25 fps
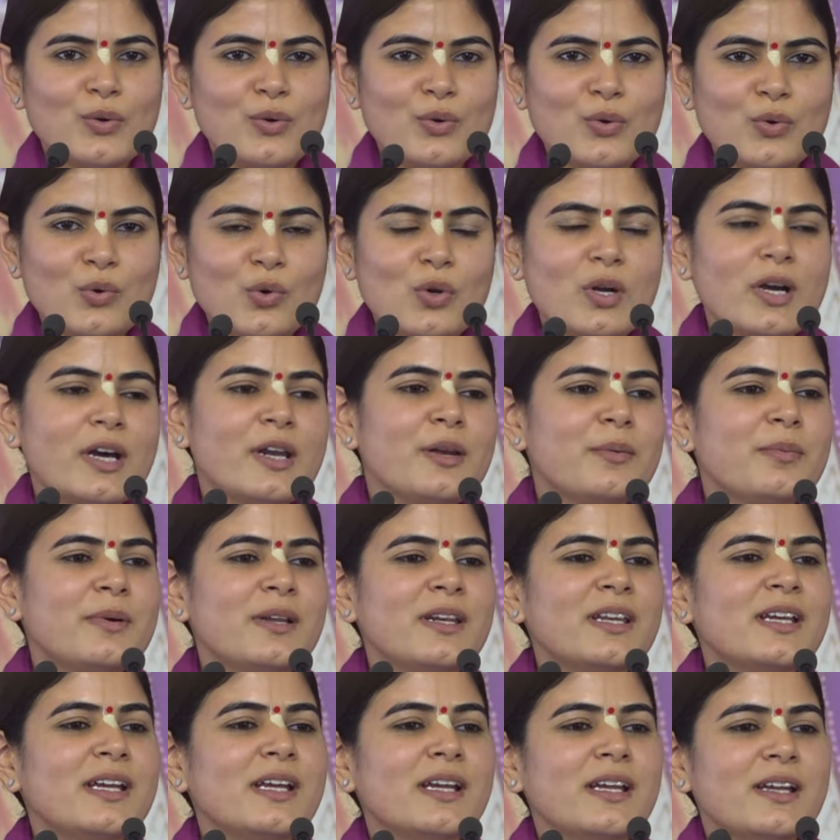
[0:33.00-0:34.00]
कुकर
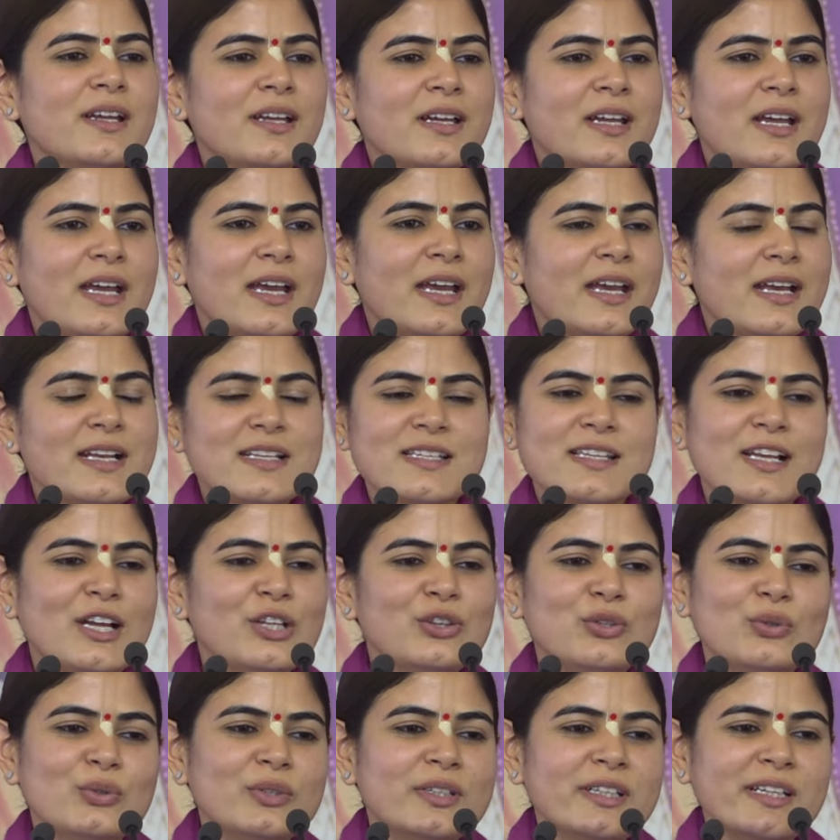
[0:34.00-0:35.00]
बने ऐसा
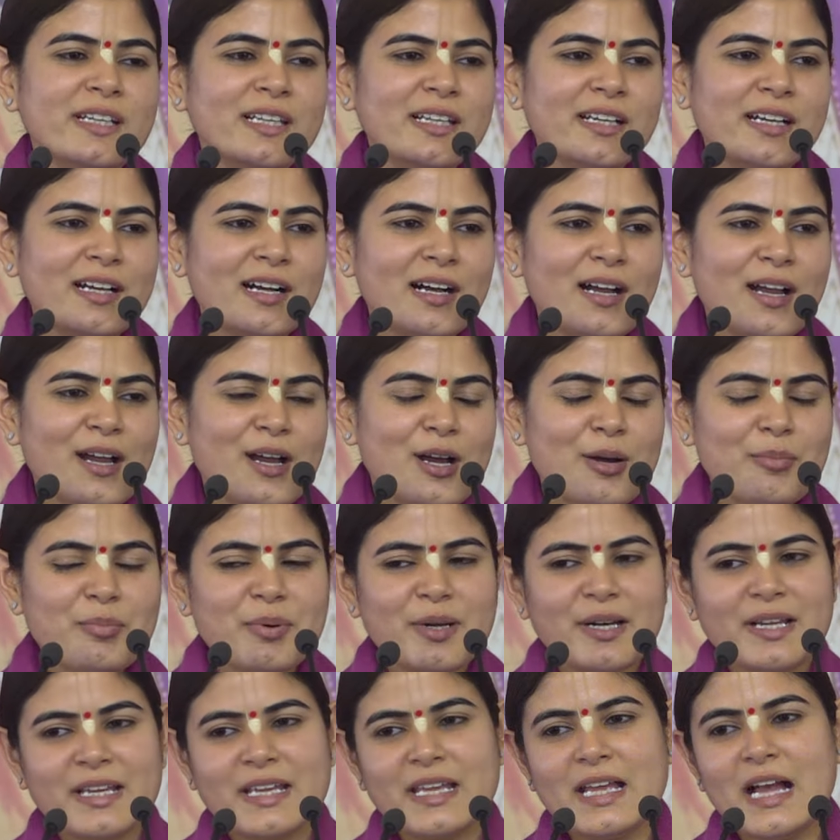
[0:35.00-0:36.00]
तो नहीं लिखा
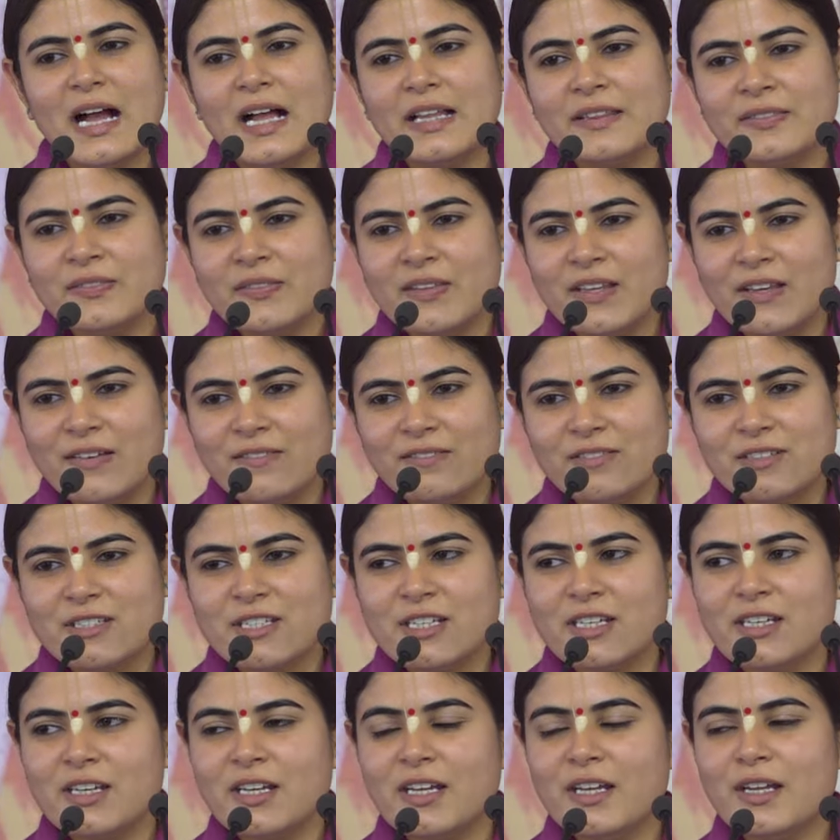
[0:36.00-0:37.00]
पर ज्ञान देव
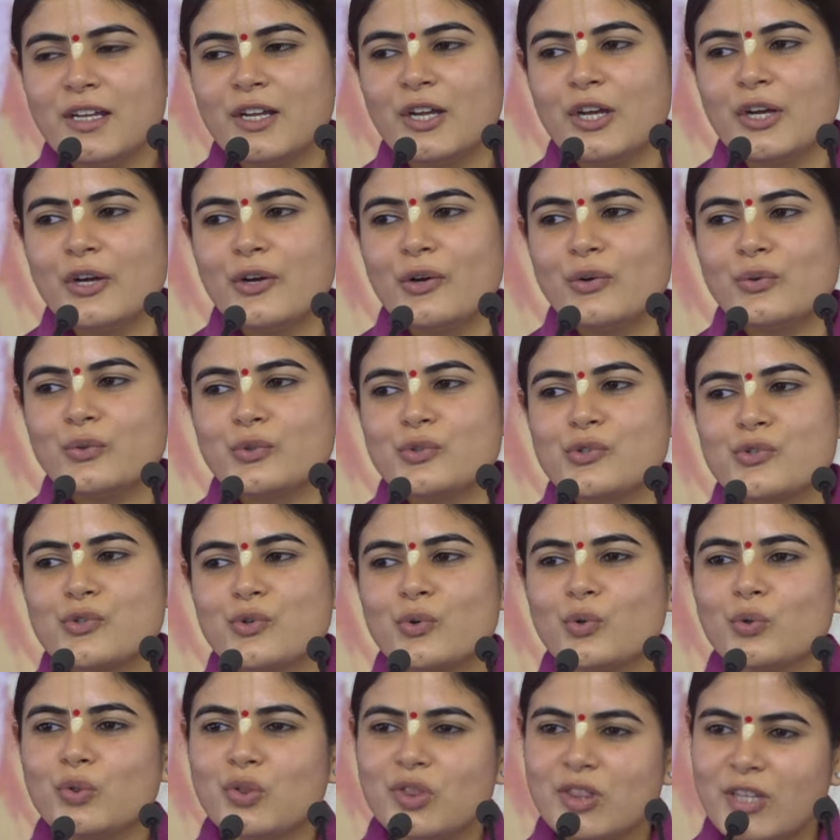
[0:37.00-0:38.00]
जी ने उस
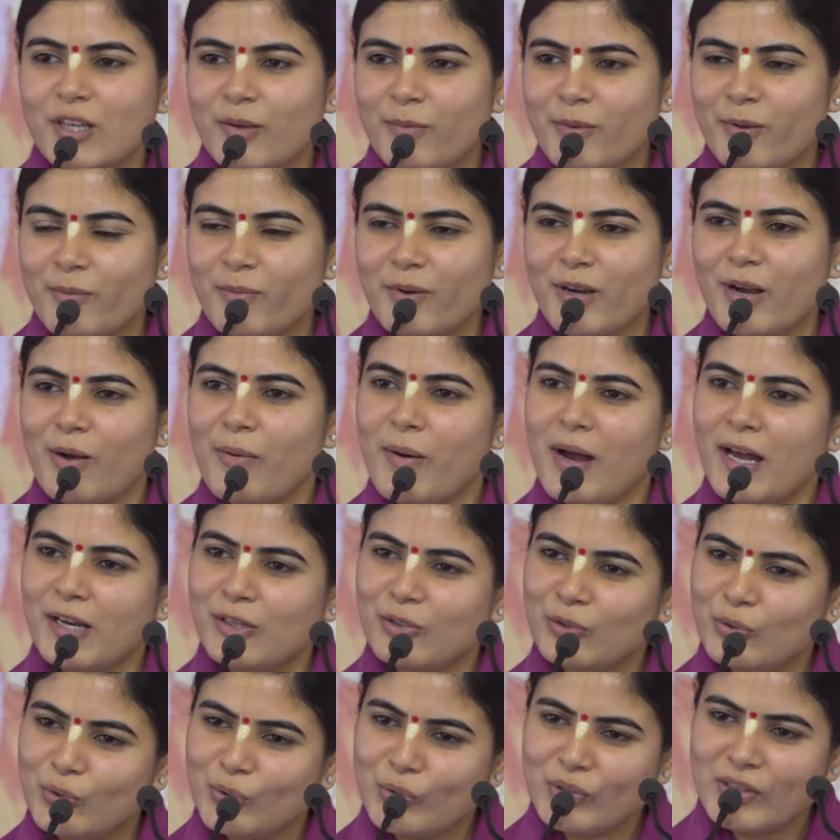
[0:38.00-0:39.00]
कुत्ते में
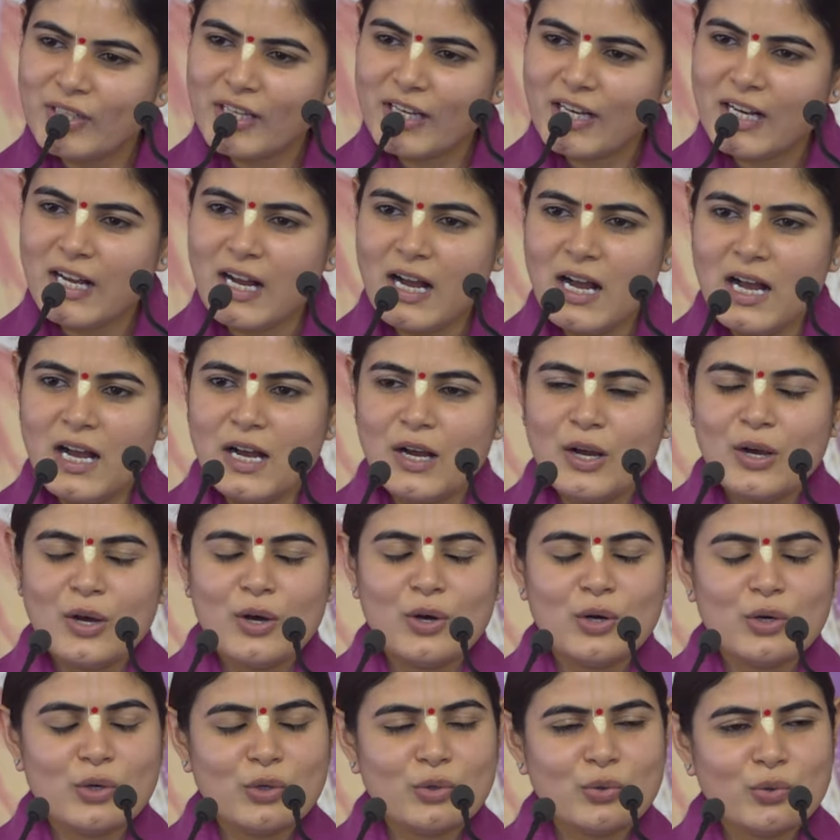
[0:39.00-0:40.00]
भगवान को देखा
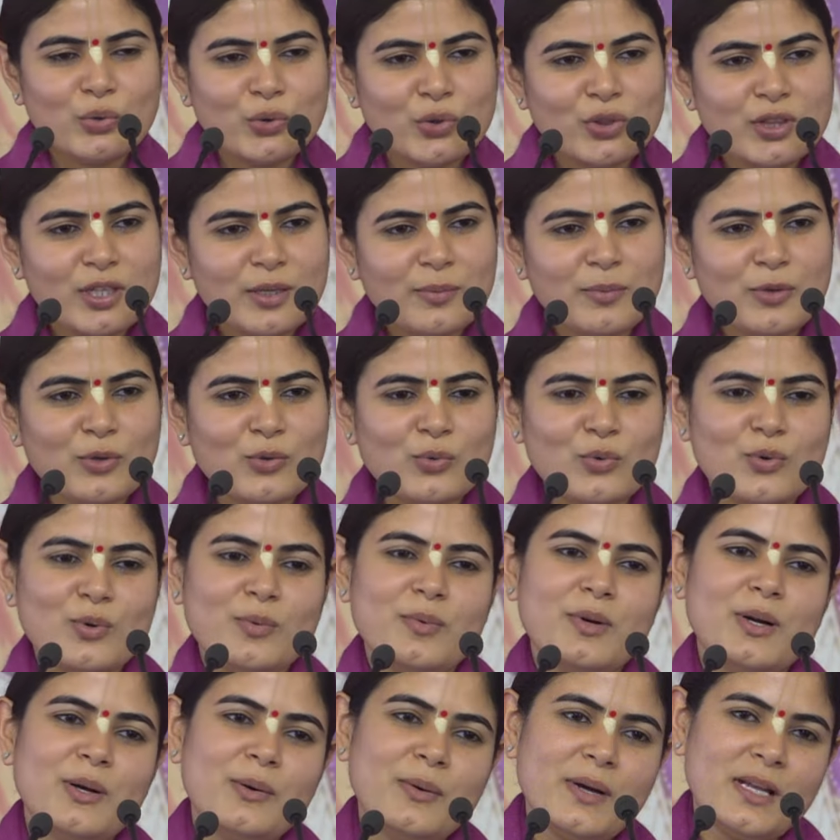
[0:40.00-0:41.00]
और कुत्ते में
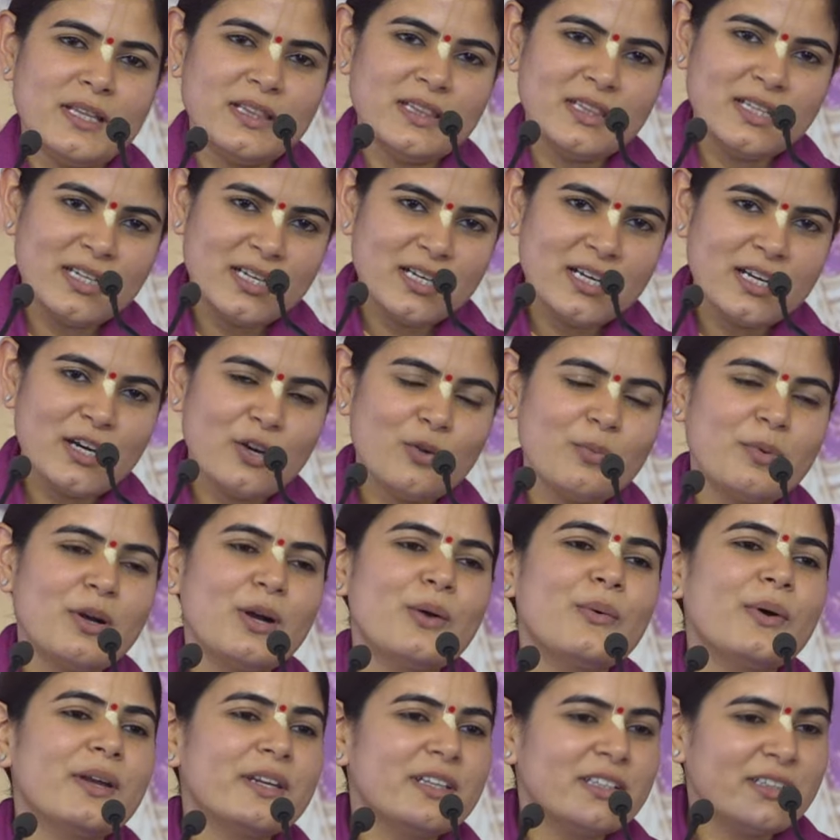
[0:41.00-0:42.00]
उनको भगवान दिख गए
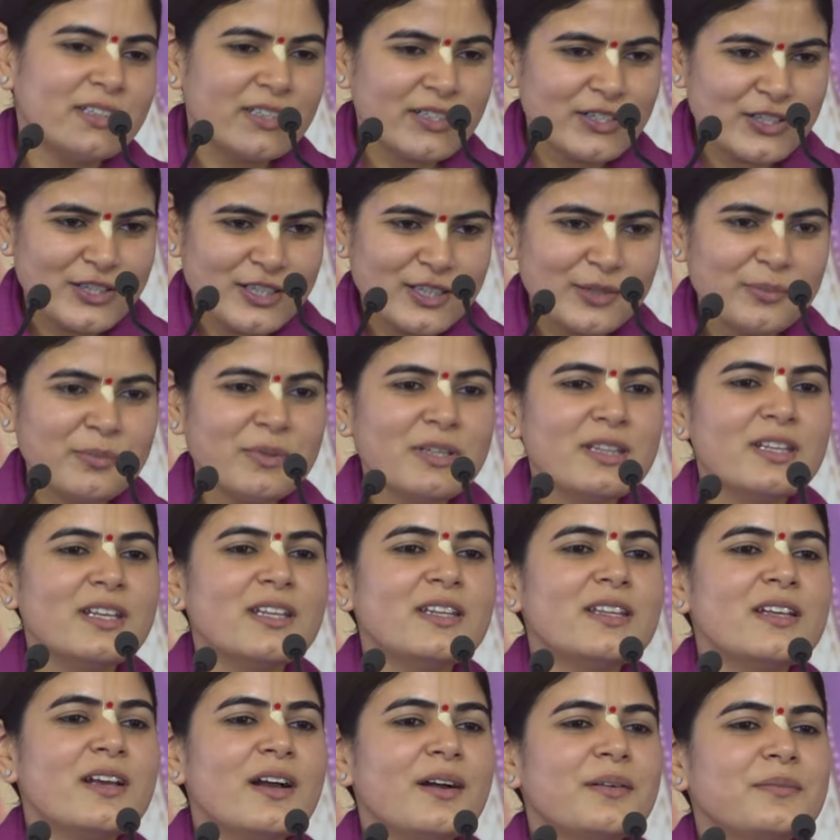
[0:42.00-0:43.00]
भगवान ने दर्शन भी
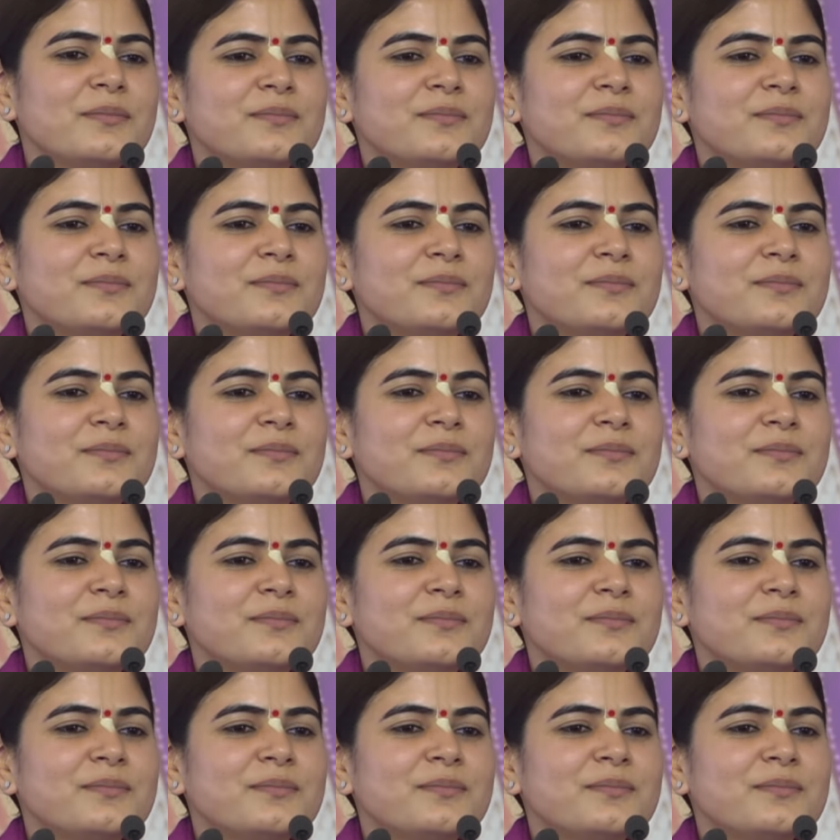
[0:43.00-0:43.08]
दे दिया